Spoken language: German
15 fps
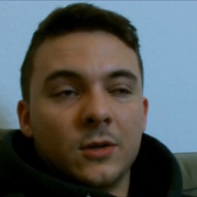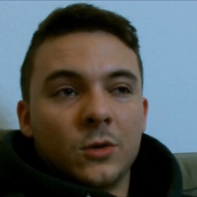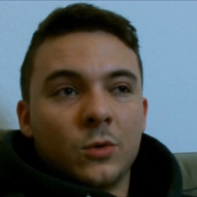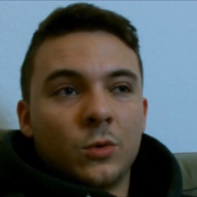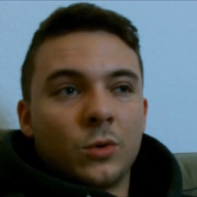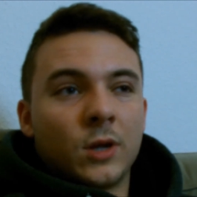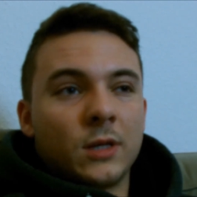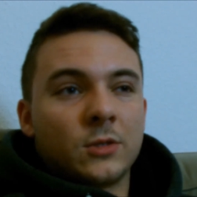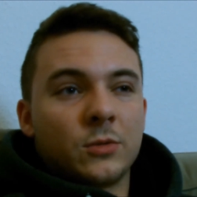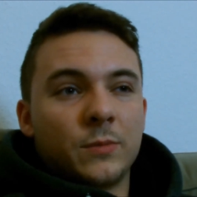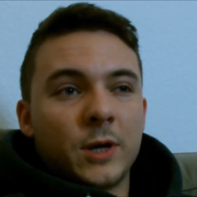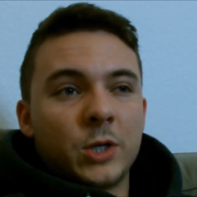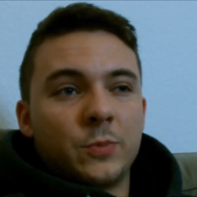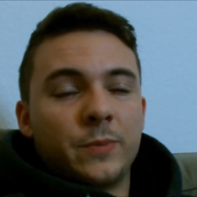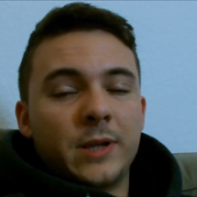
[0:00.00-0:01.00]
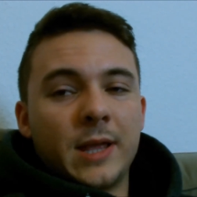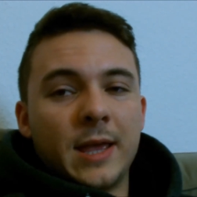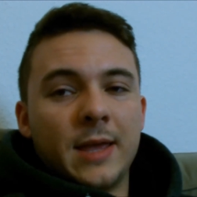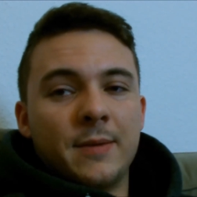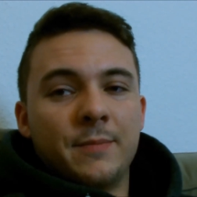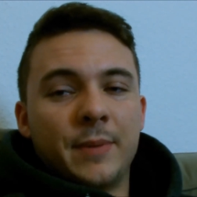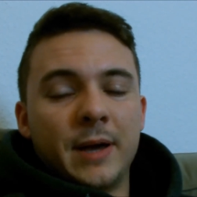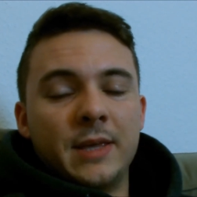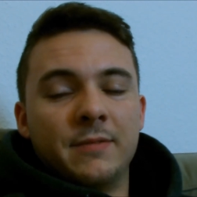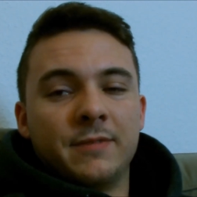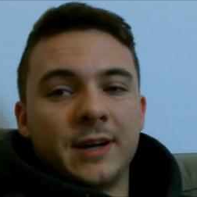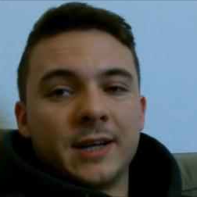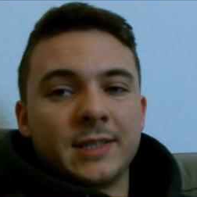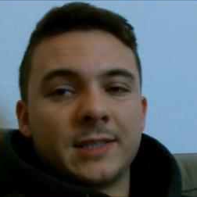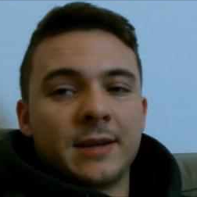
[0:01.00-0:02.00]
Oder zum Beispiel, ey, bei ihm
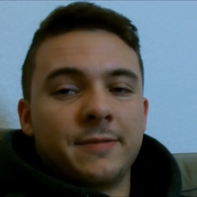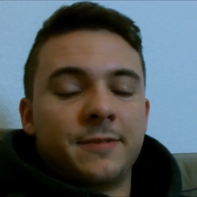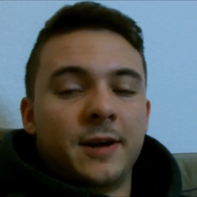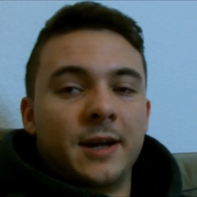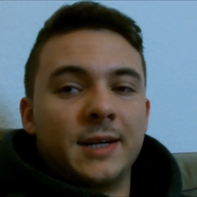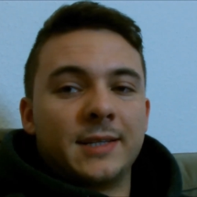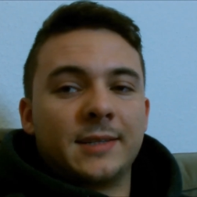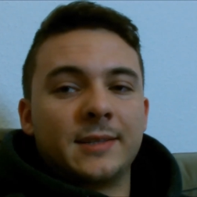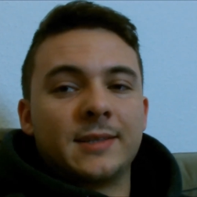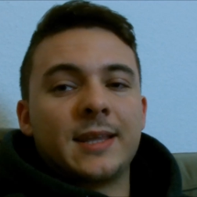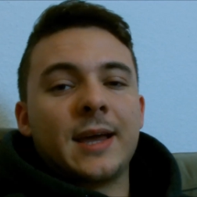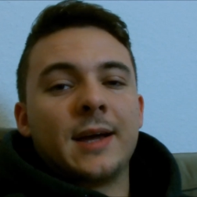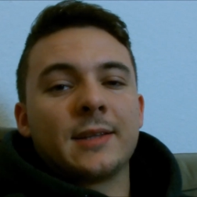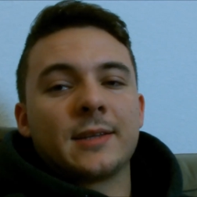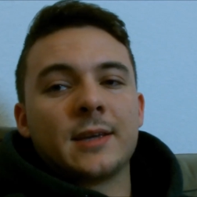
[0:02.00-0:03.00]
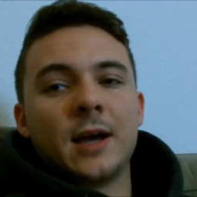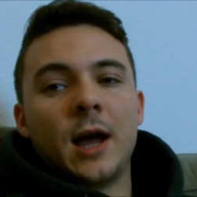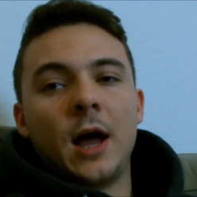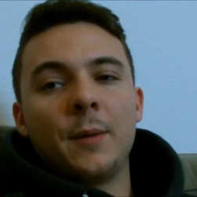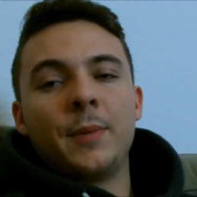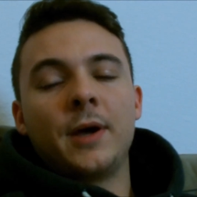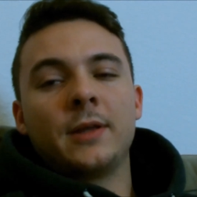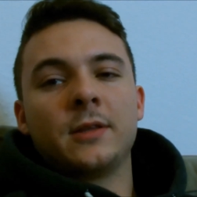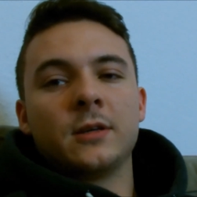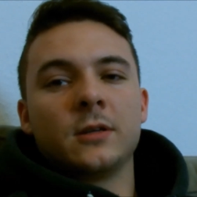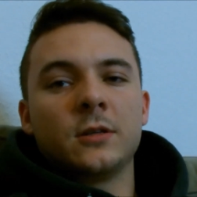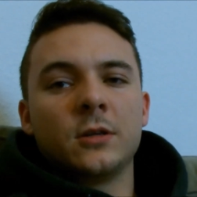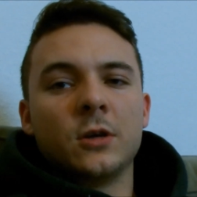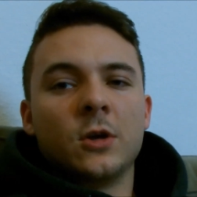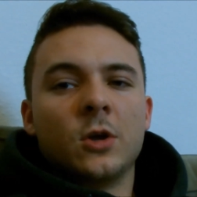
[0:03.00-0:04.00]
war das der Fall, der hat
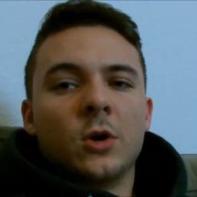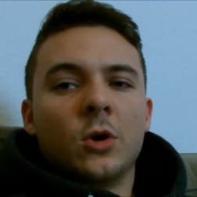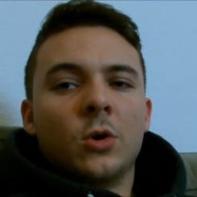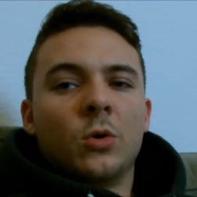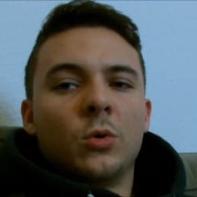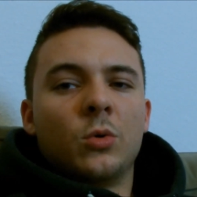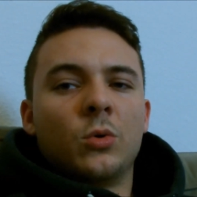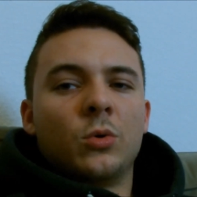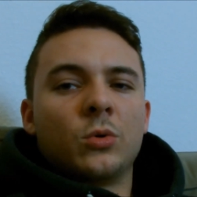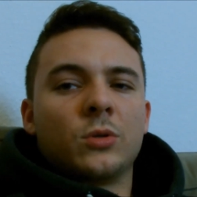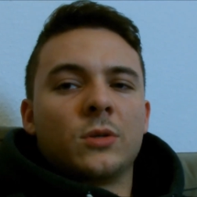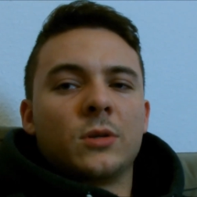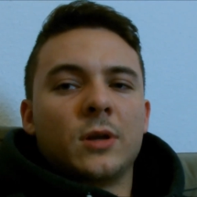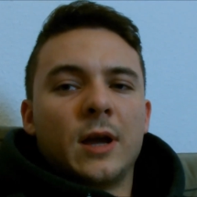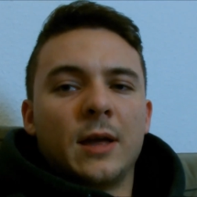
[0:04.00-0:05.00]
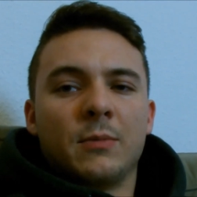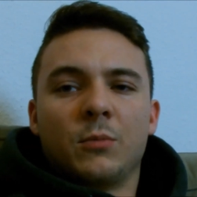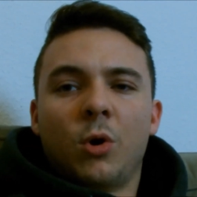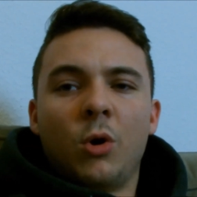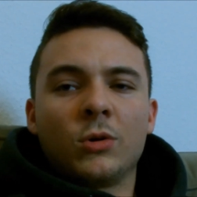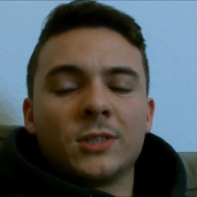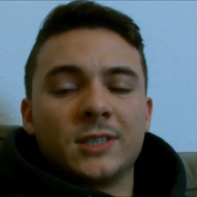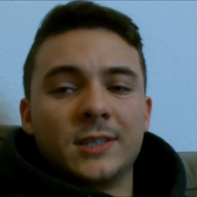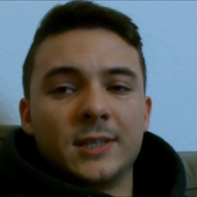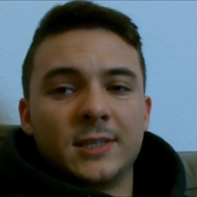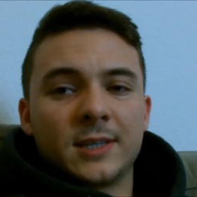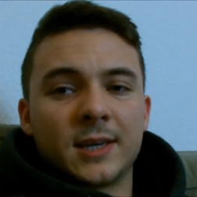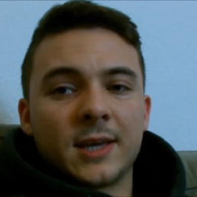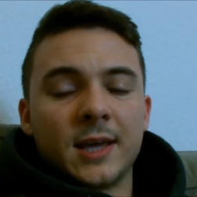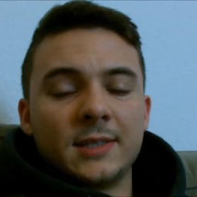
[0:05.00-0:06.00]
gearbeitet und hat morgens
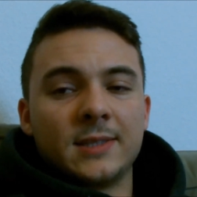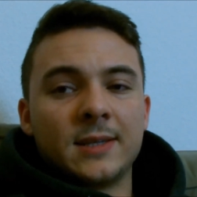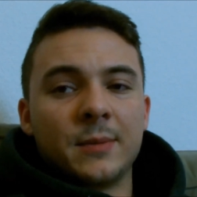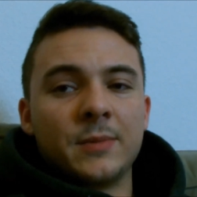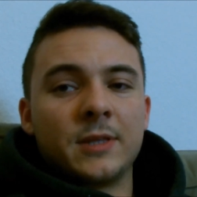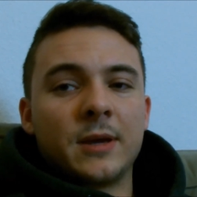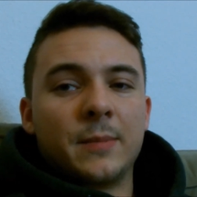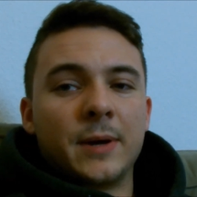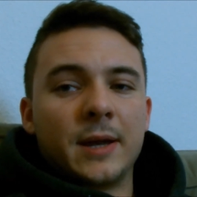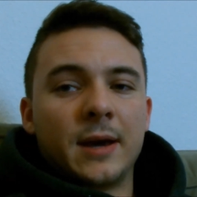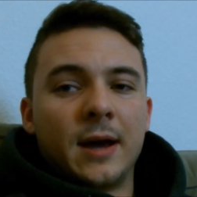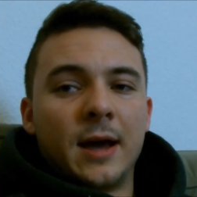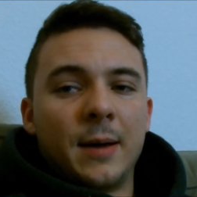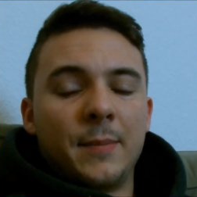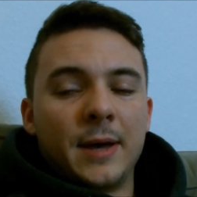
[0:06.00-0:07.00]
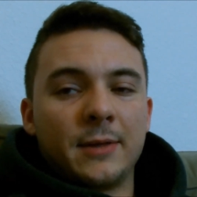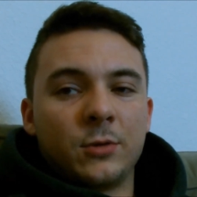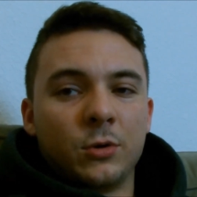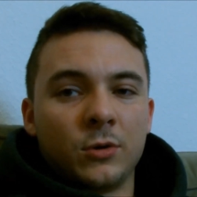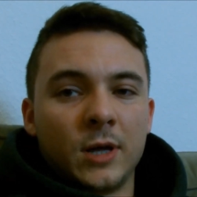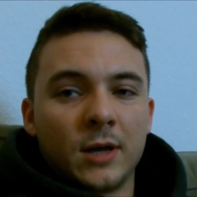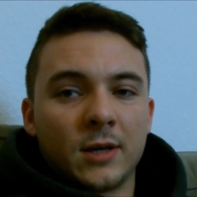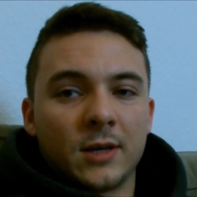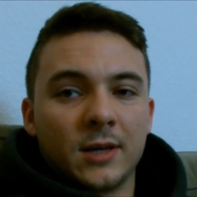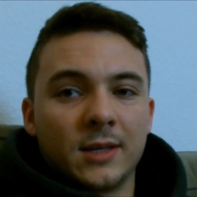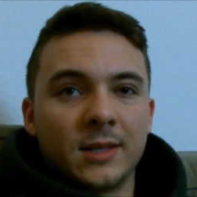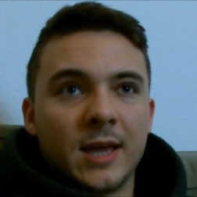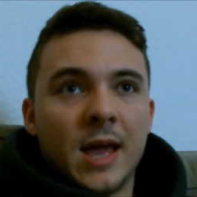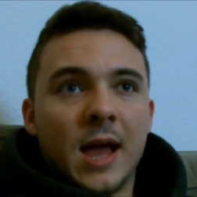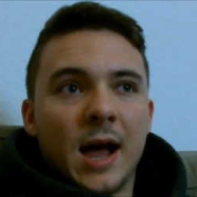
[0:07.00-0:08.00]
nichts gegessen, damit er bei der Arbeit Hunger
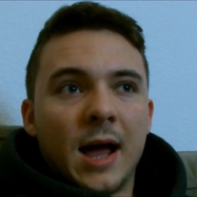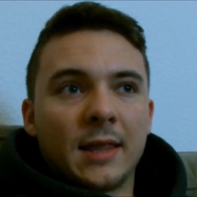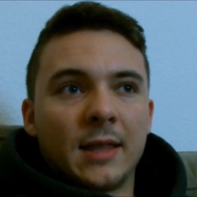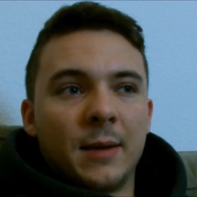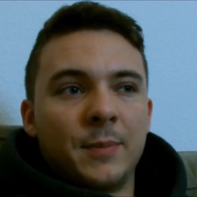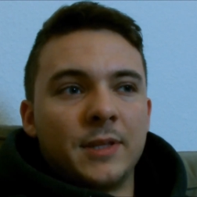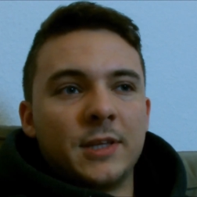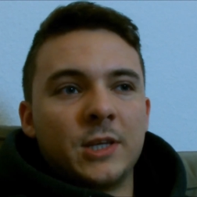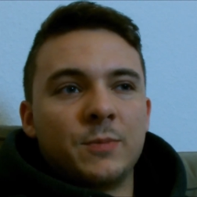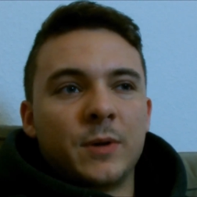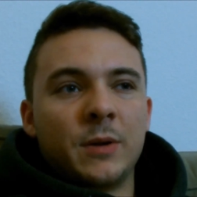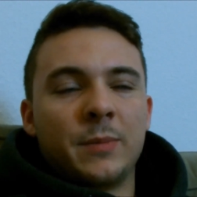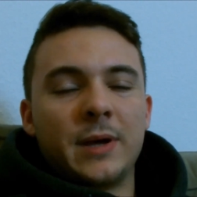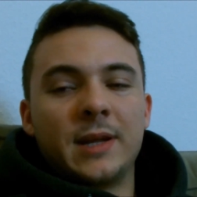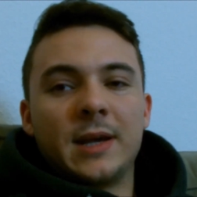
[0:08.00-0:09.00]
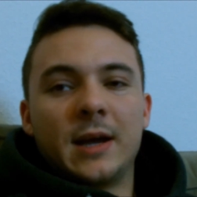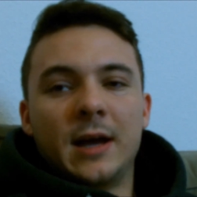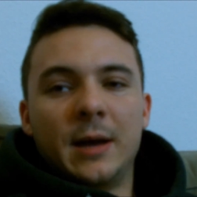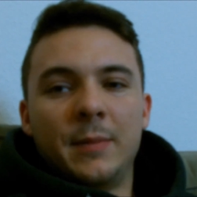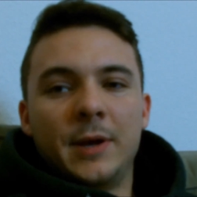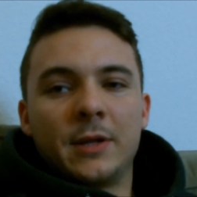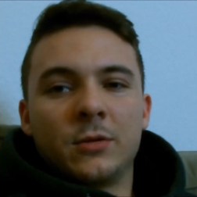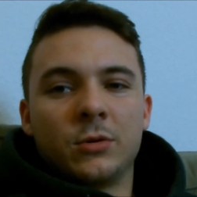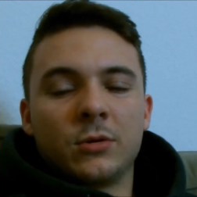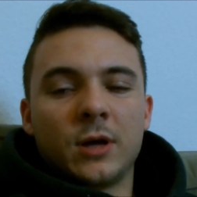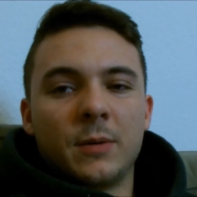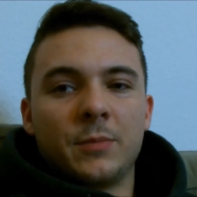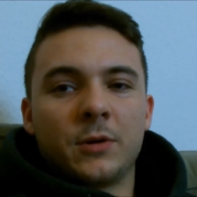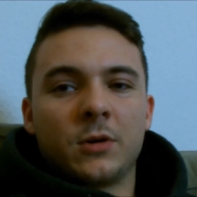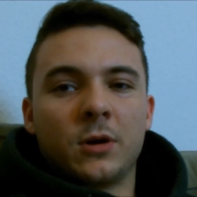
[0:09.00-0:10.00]
kriegt hat aber nicht mal bei der Arbeit
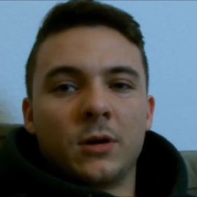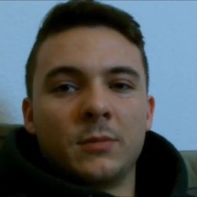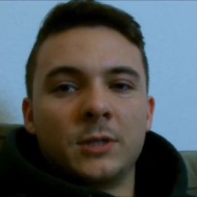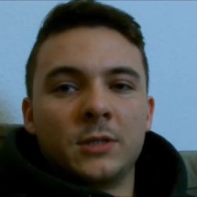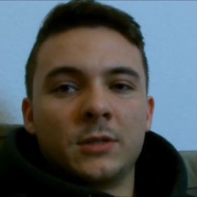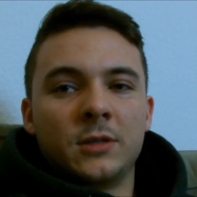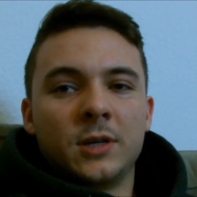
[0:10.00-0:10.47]
Hunger bekommen,